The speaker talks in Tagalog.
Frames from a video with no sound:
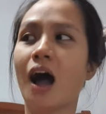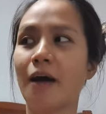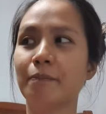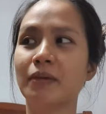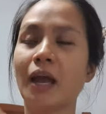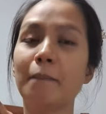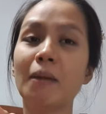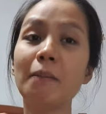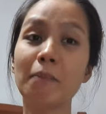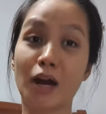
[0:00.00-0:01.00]
um, kay
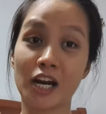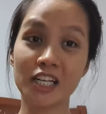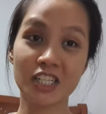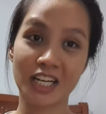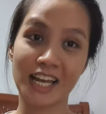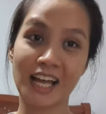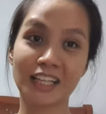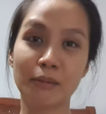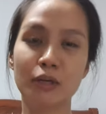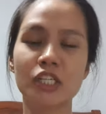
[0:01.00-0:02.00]
Ma'am Marge, kay
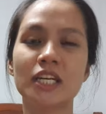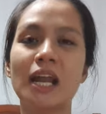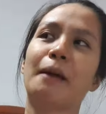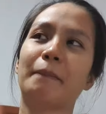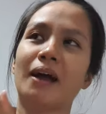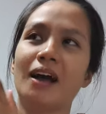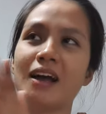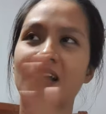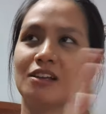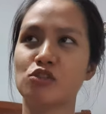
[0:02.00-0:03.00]
Ate Marge na
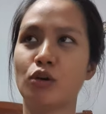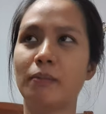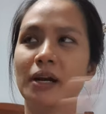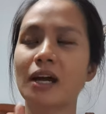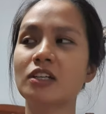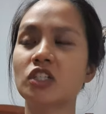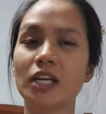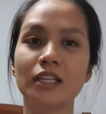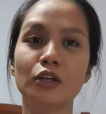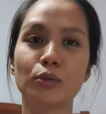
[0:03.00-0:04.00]
napaka sobrang
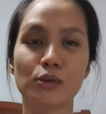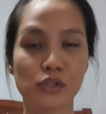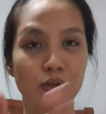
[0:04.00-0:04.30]
generous.